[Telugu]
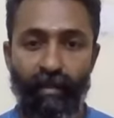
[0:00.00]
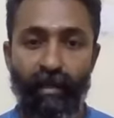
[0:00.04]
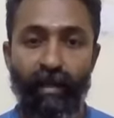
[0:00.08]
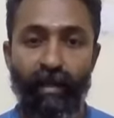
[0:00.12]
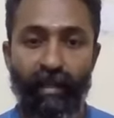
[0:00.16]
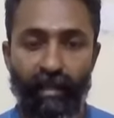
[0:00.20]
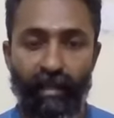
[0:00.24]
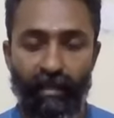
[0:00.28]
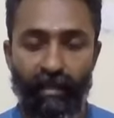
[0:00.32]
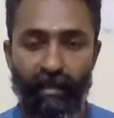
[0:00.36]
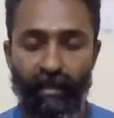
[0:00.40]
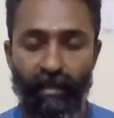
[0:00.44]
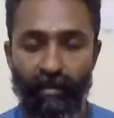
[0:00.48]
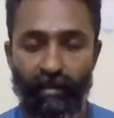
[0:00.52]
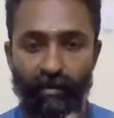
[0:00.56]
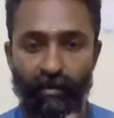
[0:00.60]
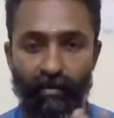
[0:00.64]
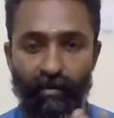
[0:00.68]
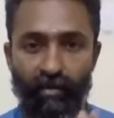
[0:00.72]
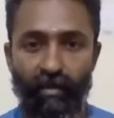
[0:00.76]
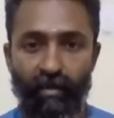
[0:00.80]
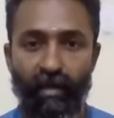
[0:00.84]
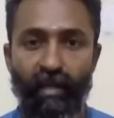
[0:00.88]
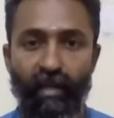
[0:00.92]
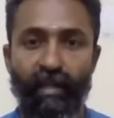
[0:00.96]
క్లీనింగ్
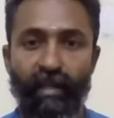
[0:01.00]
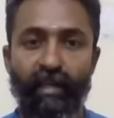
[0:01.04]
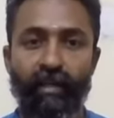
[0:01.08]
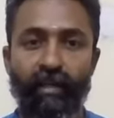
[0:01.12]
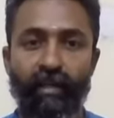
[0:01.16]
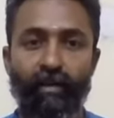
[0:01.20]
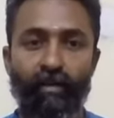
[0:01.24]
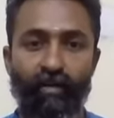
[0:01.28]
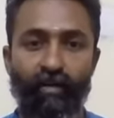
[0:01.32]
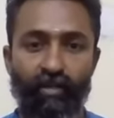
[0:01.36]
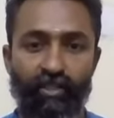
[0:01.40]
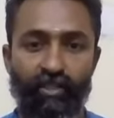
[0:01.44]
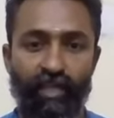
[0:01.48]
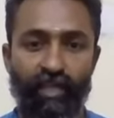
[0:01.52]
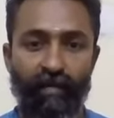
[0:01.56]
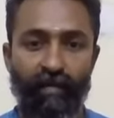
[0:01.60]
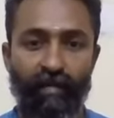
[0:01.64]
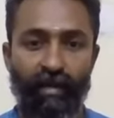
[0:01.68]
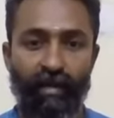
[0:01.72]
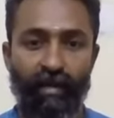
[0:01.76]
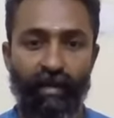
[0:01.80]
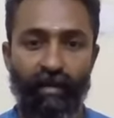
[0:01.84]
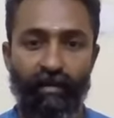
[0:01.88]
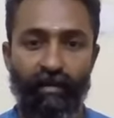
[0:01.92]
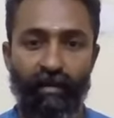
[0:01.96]
ఈరోజు క్లీనింగ్లోకి వచ్చాము
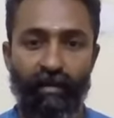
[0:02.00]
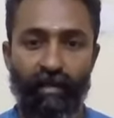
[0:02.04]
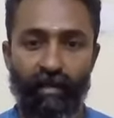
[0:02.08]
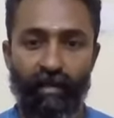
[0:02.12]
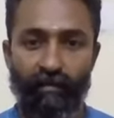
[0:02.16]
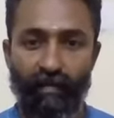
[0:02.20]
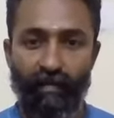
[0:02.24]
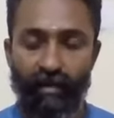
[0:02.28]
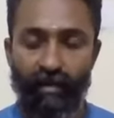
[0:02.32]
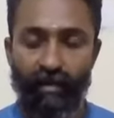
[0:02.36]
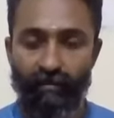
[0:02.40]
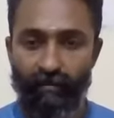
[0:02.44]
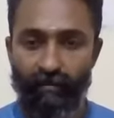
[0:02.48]
ఇక ఇక మనం